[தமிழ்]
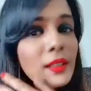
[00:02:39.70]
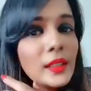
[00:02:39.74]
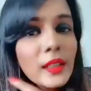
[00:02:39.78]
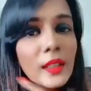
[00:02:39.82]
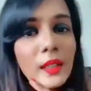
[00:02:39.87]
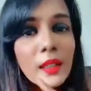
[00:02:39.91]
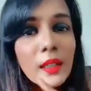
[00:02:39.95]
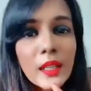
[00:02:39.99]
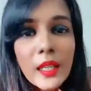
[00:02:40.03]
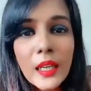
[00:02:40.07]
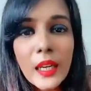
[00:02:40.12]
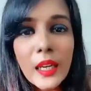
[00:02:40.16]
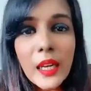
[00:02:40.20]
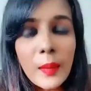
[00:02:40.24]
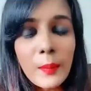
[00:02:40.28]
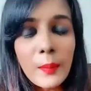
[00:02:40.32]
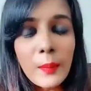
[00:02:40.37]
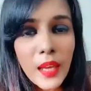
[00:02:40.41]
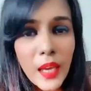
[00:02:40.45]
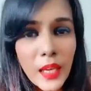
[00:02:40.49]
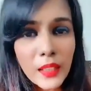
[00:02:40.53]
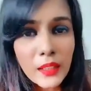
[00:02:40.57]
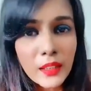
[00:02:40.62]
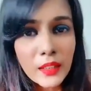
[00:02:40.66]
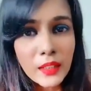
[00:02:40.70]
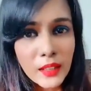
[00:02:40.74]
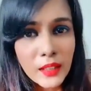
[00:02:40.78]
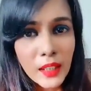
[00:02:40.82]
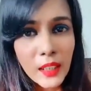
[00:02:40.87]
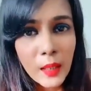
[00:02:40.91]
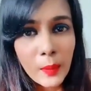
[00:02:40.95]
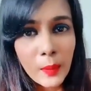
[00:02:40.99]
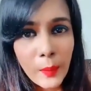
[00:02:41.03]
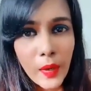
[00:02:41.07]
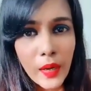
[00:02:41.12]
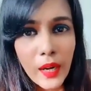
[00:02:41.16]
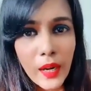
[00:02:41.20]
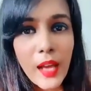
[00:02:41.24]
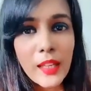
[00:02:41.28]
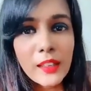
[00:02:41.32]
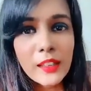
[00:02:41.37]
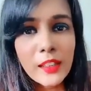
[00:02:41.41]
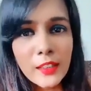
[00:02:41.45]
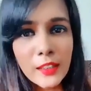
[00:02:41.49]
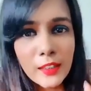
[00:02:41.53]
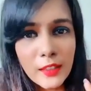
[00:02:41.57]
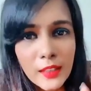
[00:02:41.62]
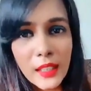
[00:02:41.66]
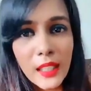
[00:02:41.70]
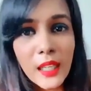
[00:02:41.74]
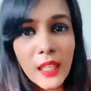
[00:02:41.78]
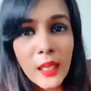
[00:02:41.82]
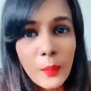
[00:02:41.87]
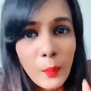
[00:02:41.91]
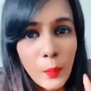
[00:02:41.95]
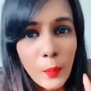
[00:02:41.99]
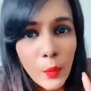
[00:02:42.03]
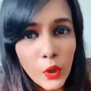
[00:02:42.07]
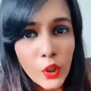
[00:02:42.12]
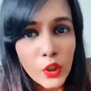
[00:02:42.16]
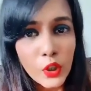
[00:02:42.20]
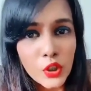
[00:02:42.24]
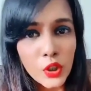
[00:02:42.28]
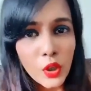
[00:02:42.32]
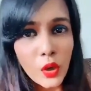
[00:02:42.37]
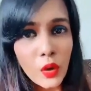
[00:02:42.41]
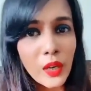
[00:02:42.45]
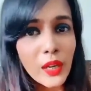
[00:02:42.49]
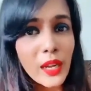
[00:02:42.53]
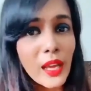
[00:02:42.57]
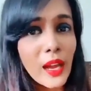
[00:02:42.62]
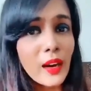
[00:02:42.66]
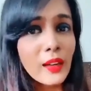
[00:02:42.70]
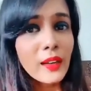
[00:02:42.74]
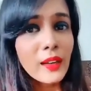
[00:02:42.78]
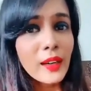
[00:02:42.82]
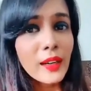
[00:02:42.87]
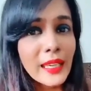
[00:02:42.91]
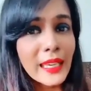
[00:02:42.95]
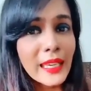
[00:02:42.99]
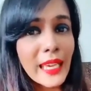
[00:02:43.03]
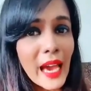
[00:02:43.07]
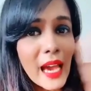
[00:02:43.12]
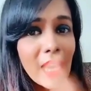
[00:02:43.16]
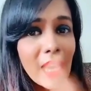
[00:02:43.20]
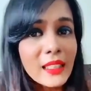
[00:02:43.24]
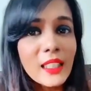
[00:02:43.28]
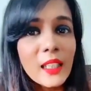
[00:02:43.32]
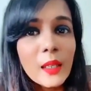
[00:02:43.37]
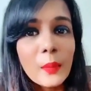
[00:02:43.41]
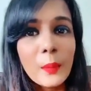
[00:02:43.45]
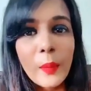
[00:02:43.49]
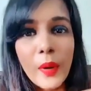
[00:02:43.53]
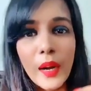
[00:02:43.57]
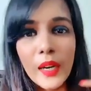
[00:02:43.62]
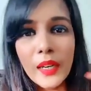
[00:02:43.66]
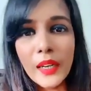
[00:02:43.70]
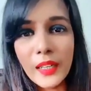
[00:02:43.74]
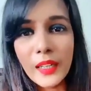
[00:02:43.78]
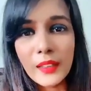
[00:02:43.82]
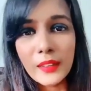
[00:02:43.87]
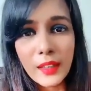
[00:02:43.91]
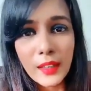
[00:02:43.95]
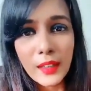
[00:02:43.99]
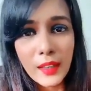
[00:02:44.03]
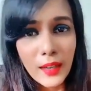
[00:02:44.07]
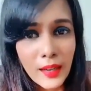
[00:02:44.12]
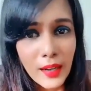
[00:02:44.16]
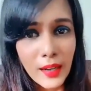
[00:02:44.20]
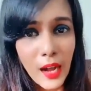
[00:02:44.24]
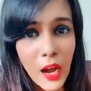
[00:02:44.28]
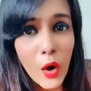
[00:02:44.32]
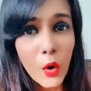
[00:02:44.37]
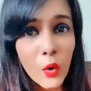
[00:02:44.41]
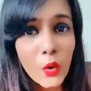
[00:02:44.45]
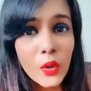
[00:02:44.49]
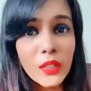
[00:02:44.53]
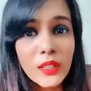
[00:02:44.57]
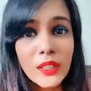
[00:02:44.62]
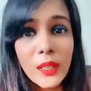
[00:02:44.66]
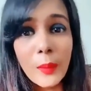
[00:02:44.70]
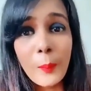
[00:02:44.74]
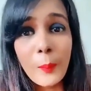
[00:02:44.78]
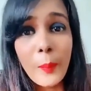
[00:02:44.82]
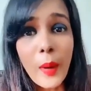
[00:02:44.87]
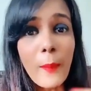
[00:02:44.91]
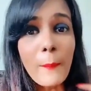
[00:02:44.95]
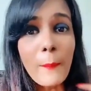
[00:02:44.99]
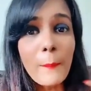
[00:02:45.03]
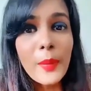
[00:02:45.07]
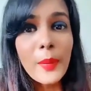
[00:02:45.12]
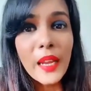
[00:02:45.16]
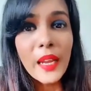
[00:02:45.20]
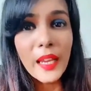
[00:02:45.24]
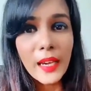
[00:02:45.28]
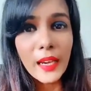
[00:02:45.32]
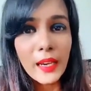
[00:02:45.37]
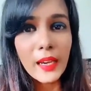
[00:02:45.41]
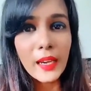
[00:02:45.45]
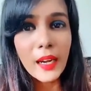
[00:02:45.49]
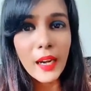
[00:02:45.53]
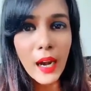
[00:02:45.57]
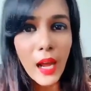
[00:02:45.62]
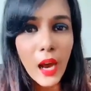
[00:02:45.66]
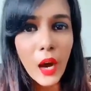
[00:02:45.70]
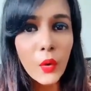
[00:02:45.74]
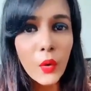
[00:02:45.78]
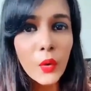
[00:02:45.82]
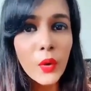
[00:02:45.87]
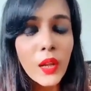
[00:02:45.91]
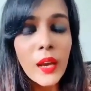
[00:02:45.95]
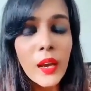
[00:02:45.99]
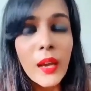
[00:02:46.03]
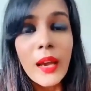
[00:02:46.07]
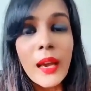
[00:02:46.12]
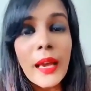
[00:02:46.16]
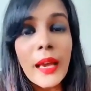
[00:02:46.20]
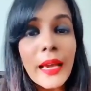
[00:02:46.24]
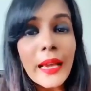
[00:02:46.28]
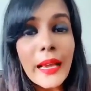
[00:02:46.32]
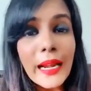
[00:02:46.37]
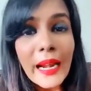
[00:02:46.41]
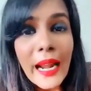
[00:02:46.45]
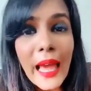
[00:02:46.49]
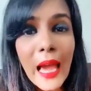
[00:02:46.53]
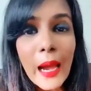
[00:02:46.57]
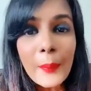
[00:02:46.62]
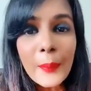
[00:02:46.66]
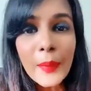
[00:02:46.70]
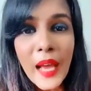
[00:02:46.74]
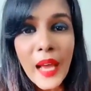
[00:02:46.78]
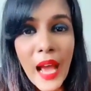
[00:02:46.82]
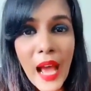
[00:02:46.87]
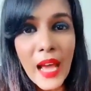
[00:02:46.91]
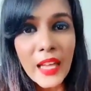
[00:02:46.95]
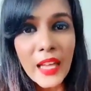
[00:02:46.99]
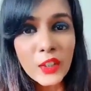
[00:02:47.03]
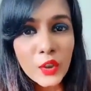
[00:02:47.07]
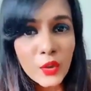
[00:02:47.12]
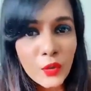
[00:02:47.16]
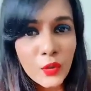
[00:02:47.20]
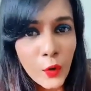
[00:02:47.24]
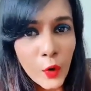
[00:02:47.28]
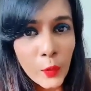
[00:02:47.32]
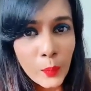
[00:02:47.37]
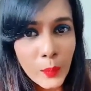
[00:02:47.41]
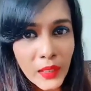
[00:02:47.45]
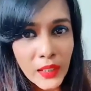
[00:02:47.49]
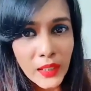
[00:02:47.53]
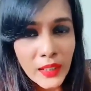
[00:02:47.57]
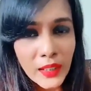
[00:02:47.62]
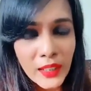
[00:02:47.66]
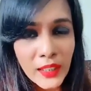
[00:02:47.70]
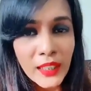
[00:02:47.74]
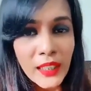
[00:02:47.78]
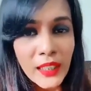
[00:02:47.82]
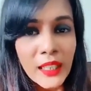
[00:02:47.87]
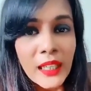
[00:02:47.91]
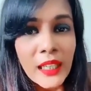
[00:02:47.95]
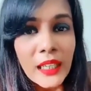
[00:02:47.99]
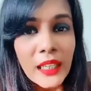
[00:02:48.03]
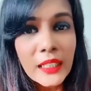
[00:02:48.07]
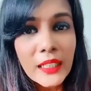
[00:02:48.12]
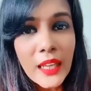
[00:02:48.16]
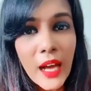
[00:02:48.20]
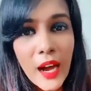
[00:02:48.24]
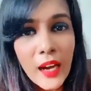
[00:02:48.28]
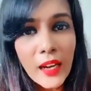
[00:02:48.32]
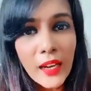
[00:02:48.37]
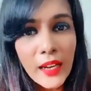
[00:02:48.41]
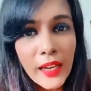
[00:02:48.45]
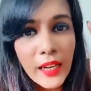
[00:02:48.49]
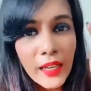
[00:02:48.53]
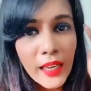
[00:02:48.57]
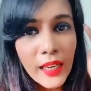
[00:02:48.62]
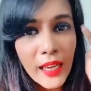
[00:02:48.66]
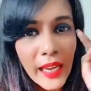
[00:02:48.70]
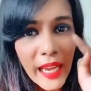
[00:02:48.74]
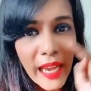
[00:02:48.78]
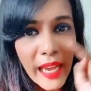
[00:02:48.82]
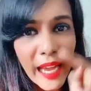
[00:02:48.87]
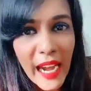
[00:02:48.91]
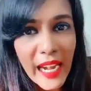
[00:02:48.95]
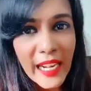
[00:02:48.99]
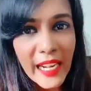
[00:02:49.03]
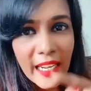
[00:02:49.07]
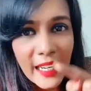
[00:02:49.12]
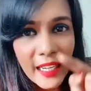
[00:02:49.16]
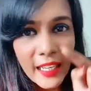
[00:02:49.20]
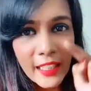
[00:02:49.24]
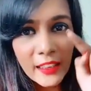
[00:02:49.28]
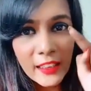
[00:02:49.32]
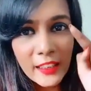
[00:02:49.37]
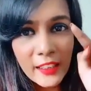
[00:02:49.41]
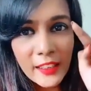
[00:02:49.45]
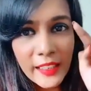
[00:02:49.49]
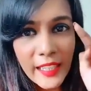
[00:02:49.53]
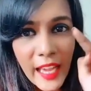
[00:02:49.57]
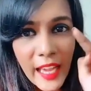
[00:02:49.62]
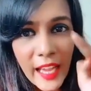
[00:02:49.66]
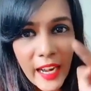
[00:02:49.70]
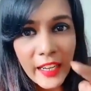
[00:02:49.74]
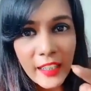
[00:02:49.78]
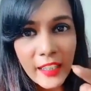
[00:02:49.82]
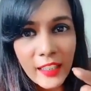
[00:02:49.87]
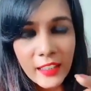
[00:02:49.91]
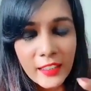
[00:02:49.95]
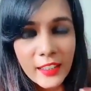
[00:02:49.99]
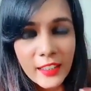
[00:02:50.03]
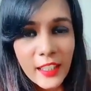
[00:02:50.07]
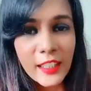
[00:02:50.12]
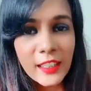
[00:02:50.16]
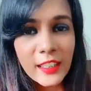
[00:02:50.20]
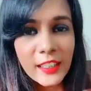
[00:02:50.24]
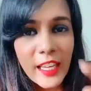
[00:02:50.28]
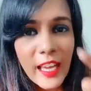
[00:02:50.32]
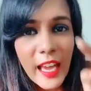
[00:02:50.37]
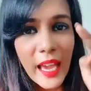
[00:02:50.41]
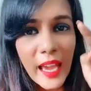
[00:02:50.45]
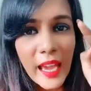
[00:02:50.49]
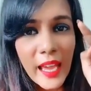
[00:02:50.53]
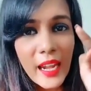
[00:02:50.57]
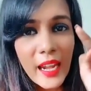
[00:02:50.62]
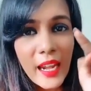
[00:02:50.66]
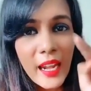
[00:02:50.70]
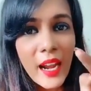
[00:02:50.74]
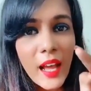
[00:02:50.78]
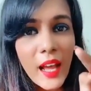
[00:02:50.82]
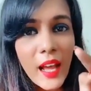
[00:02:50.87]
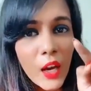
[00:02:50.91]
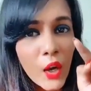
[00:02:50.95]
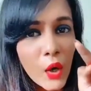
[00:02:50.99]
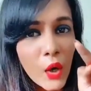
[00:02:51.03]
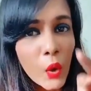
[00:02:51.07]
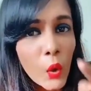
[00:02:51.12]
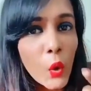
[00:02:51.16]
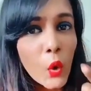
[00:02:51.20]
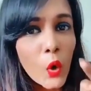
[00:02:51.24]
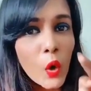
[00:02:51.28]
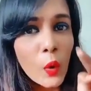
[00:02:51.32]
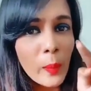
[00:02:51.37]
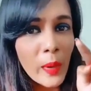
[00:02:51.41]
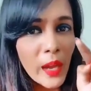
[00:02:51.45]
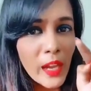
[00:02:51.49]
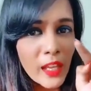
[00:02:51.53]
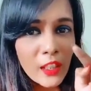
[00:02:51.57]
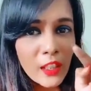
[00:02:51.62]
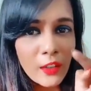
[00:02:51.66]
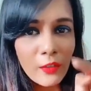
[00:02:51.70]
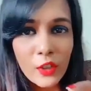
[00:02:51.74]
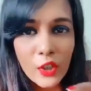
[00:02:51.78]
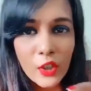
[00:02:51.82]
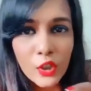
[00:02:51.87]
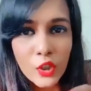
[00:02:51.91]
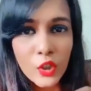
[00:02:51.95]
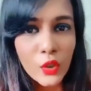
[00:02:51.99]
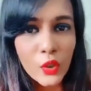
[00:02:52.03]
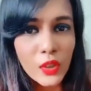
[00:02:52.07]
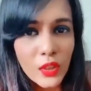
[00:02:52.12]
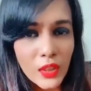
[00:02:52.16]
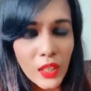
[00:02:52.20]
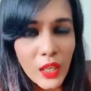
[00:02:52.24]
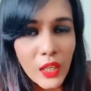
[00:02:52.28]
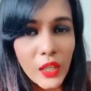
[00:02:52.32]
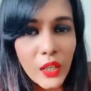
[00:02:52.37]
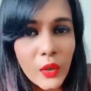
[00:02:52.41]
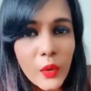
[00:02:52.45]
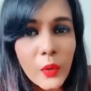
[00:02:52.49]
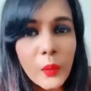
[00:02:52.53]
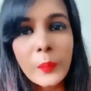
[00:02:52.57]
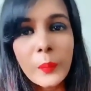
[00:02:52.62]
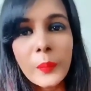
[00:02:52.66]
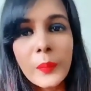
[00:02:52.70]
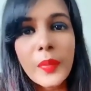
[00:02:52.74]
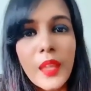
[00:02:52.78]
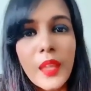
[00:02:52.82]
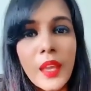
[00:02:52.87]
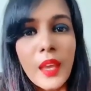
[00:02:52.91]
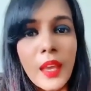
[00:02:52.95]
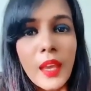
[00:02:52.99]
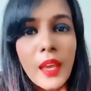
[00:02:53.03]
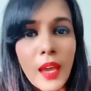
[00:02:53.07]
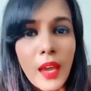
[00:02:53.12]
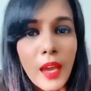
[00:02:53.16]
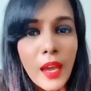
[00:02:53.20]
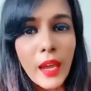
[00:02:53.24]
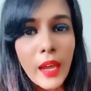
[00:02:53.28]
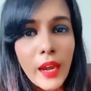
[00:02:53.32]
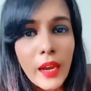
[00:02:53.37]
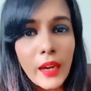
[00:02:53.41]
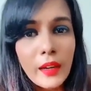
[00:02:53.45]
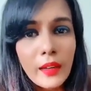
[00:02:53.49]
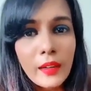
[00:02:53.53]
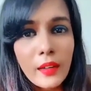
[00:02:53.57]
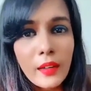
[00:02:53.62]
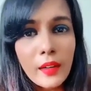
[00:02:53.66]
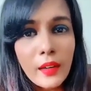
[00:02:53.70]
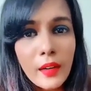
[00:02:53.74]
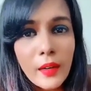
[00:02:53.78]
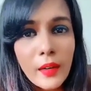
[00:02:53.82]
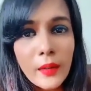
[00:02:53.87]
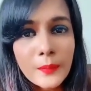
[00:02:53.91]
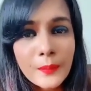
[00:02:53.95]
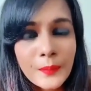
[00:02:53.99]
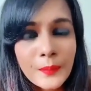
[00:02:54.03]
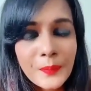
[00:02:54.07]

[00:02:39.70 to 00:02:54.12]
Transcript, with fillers: கிளிசரின் இல்லாமலே அந்த சீனை பண்ணேன் அந்த சீன் முடிச்சோடனே அங்கே கேதர் பண்ணியிருந்த க்ரௌட் த பப்ளிக் க்ரௌட் கிளாப் ஹேண்ட்ஸ் ஃபார் மீ இது அங்க இருக்க ஏடில இருந்து டைரக்டர்ஸ்ல இருந்து எல்லா க்ரூக்குமே இந்த விஷயம் தெரியும் அண்ட்